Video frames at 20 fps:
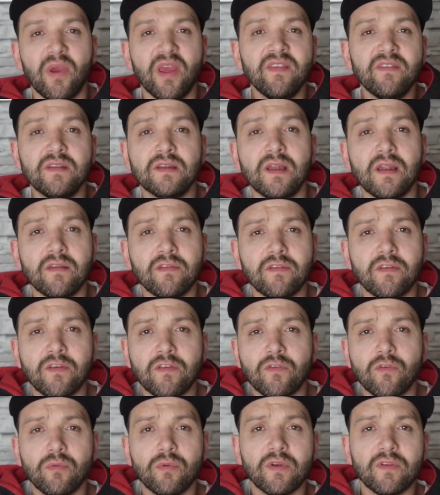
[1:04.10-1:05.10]
besten lässt
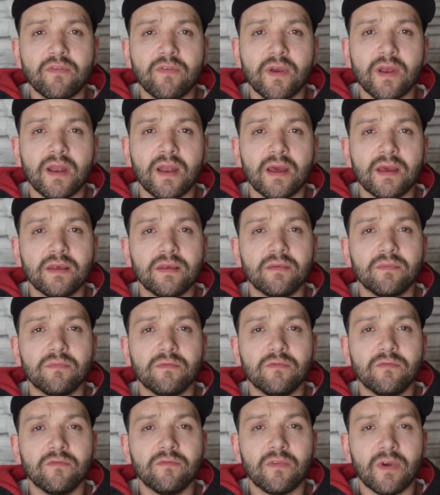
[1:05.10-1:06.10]
sich sowas
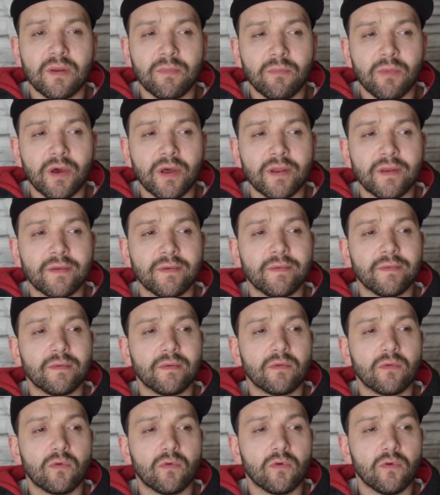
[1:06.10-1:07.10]
vergleichen, wenn man
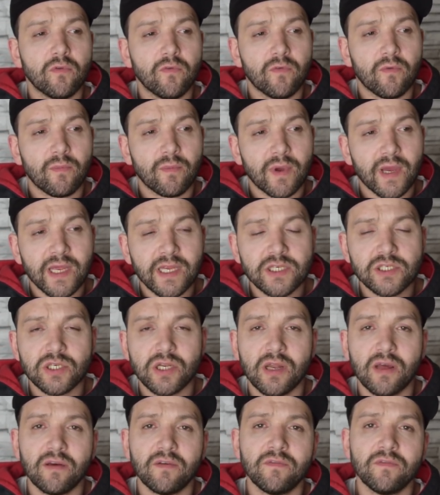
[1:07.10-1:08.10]
kurz vorm
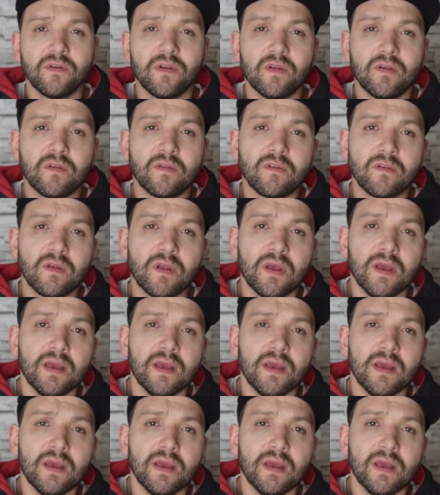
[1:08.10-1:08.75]
Einschlafen ist,